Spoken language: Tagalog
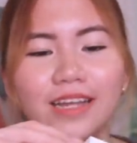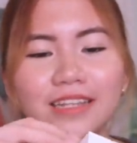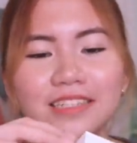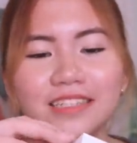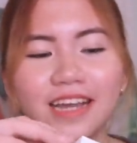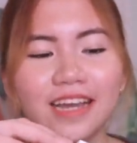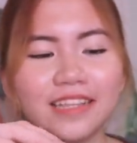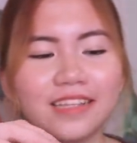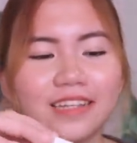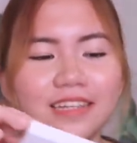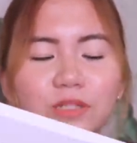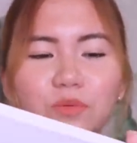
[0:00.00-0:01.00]

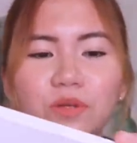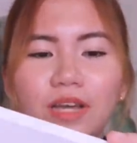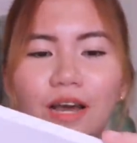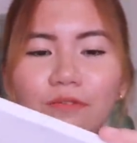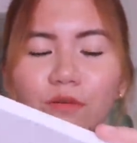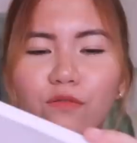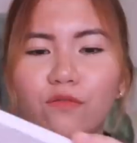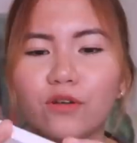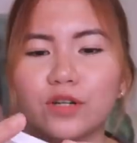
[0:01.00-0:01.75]
Inside is, we have of